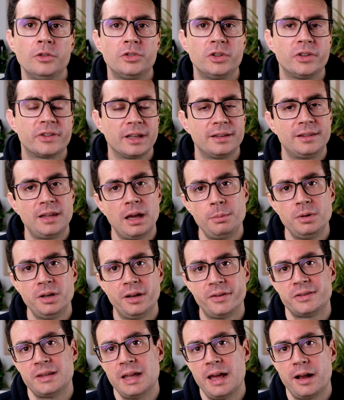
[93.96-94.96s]
Se scattiamo in
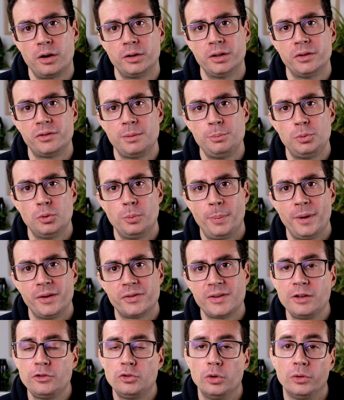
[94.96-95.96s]
esterno ad esempio un
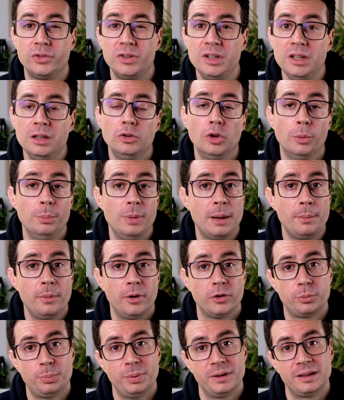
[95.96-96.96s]
paesaggio, sì, dobbiamo
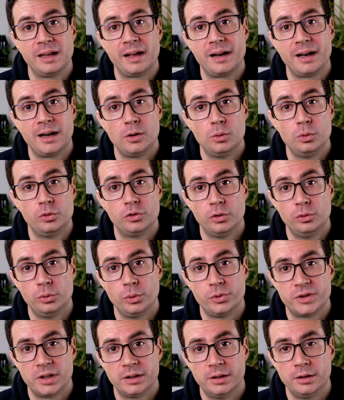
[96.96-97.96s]
aspettare la luce
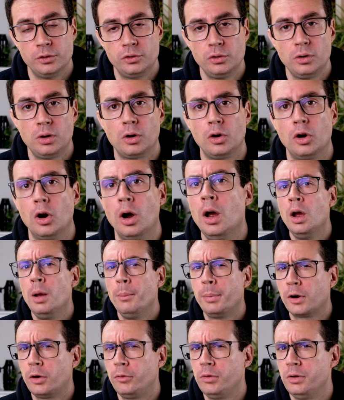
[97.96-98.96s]
giusta del giorno,
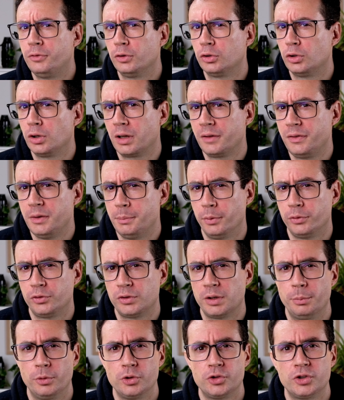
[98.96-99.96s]
però noi fotografi
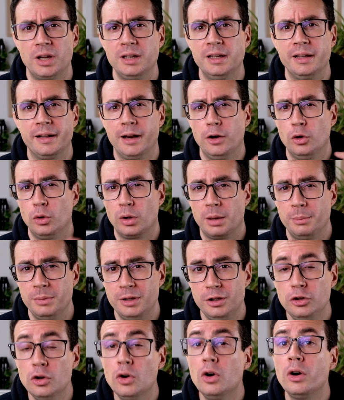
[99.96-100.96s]
possiamo scegliere l'ora
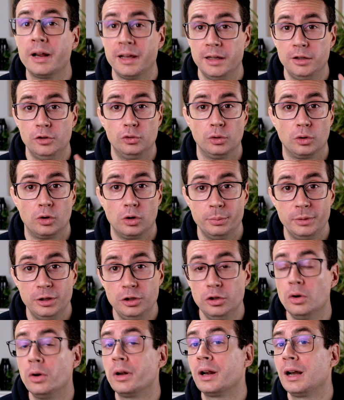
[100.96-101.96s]
migliore, il giorno
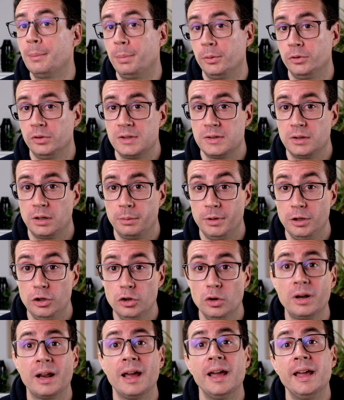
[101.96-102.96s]
migliore, la posizione
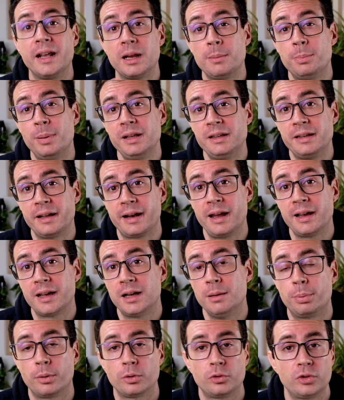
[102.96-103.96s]
migliore e ripetere anche
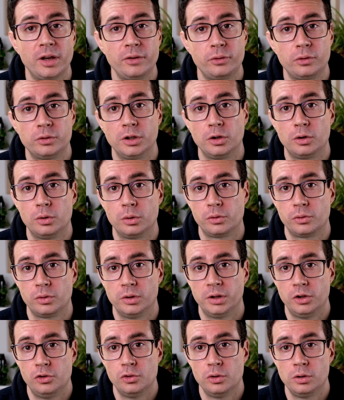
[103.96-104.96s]
il processo nel corso
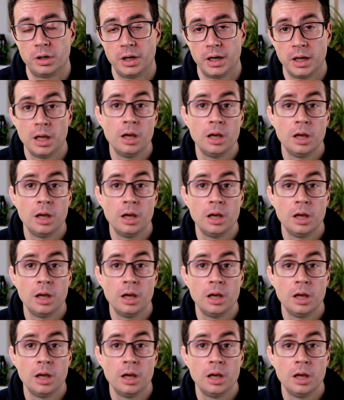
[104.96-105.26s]
dei giorni.